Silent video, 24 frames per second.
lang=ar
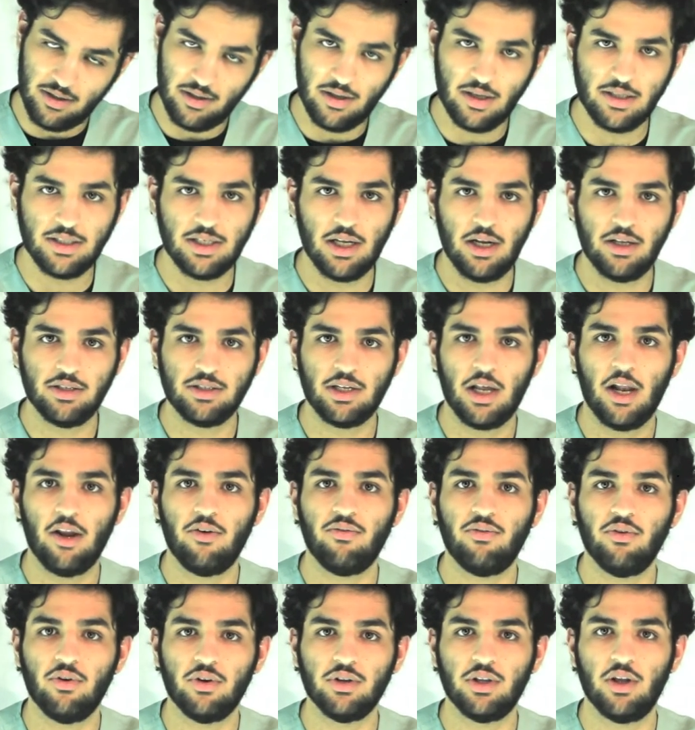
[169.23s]
اجيها ان شاء الله
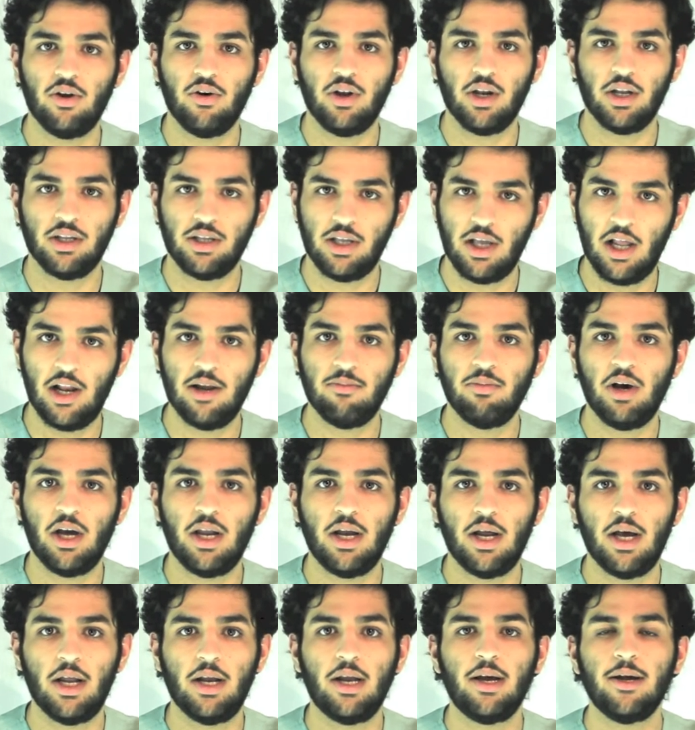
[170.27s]
في نقطه اخرى اتكلم
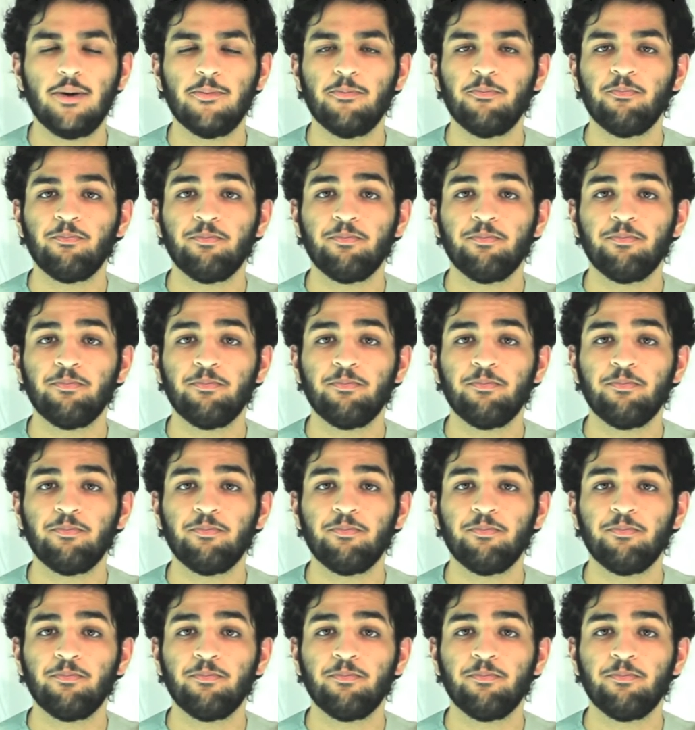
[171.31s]
عنها انا